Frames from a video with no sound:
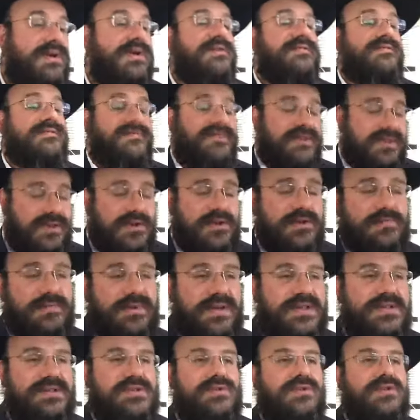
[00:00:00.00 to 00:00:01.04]
Fais-le
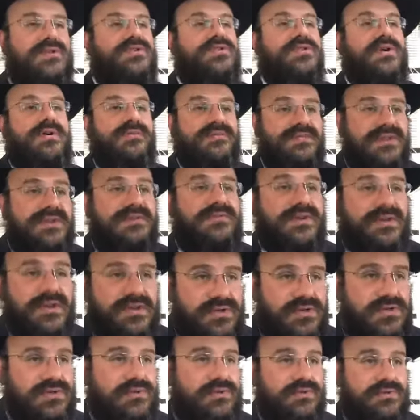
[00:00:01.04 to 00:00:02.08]
parce que tu as envie d'avoir quelque
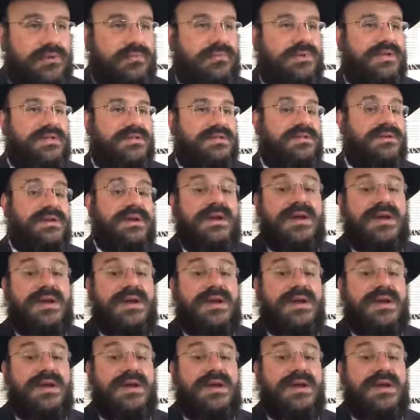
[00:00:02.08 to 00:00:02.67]
chose de contrepartie.